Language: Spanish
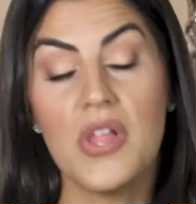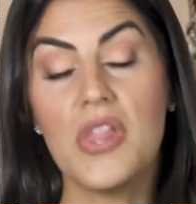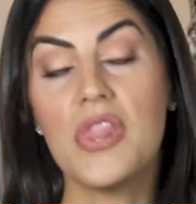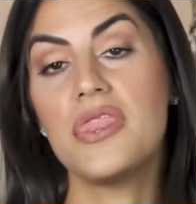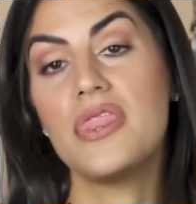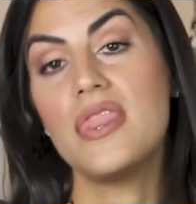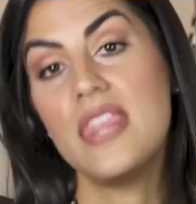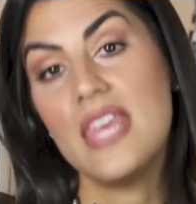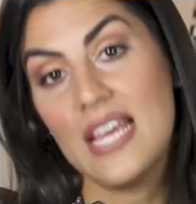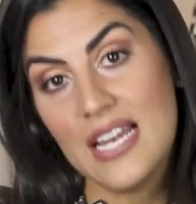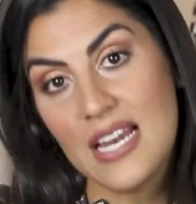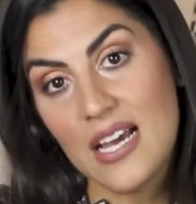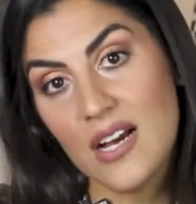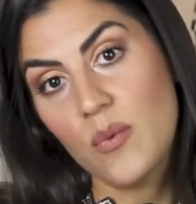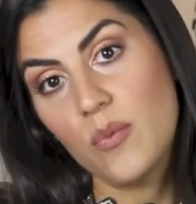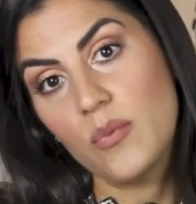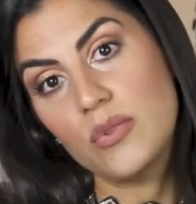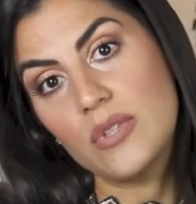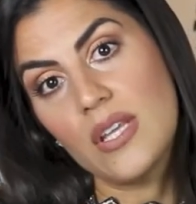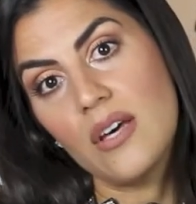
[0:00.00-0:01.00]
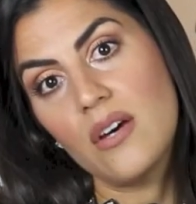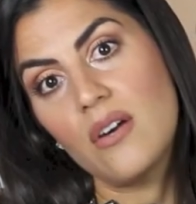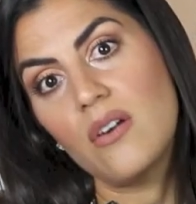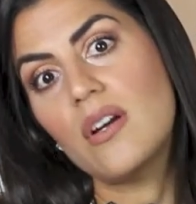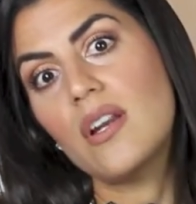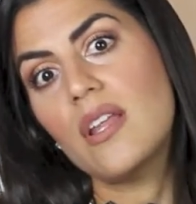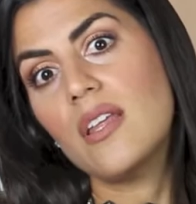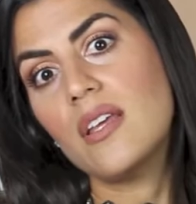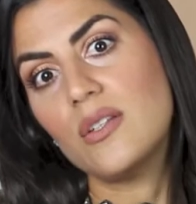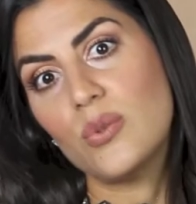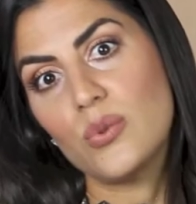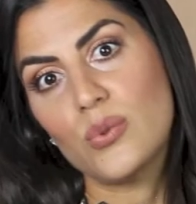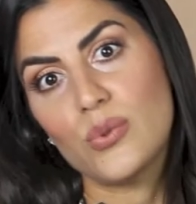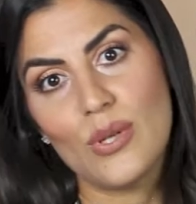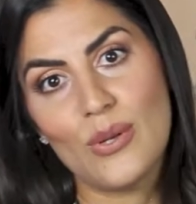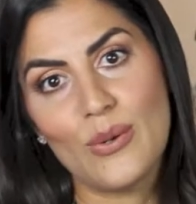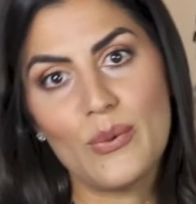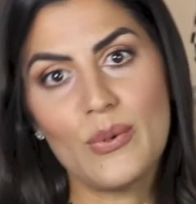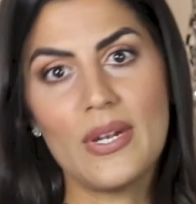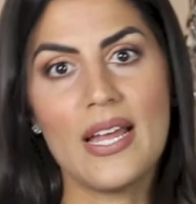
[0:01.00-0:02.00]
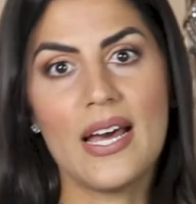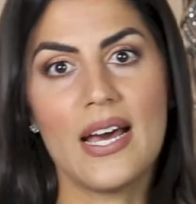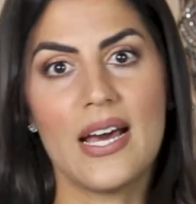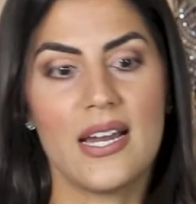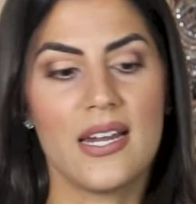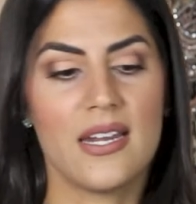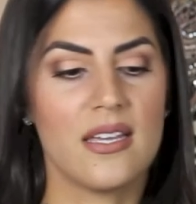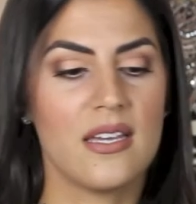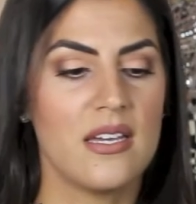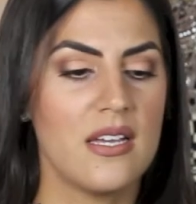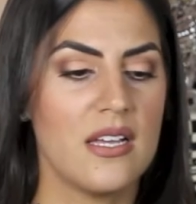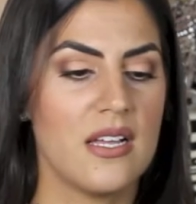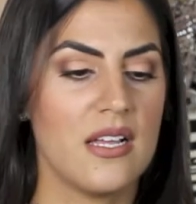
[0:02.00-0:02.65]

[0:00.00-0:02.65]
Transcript: de la computadora, de tu celular,